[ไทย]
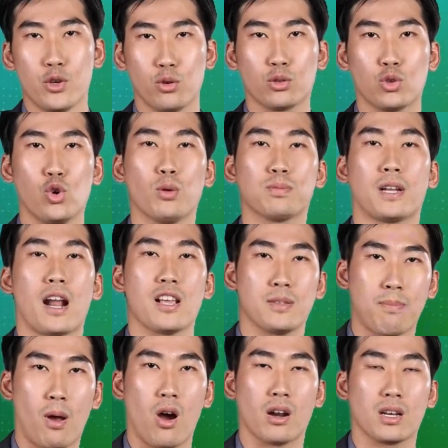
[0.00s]
YouTube p a s s
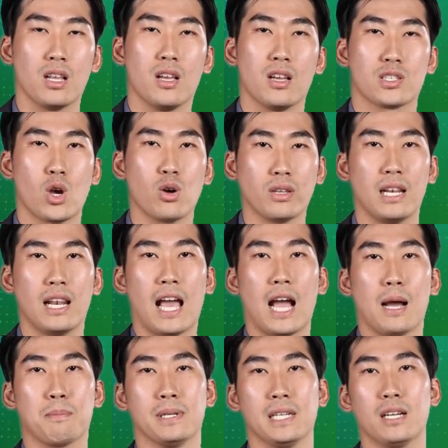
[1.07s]
p o r t ช่องกีฬา
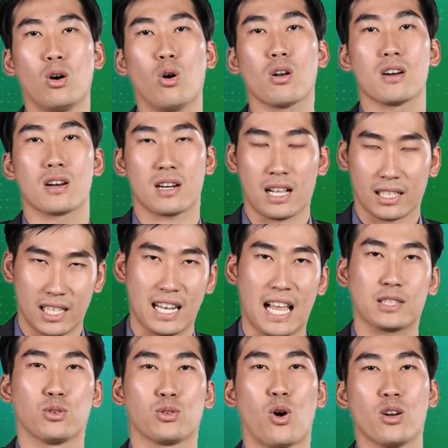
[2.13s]
เพื่อคนรักกีฬา
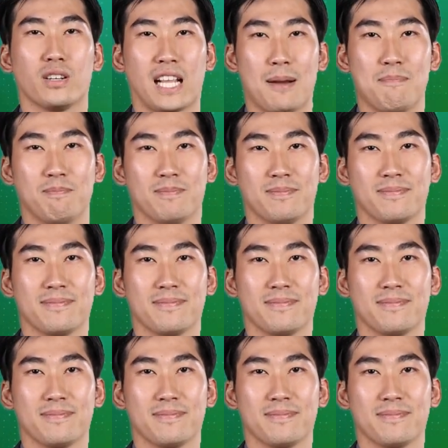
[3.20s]
ทุกคนครับ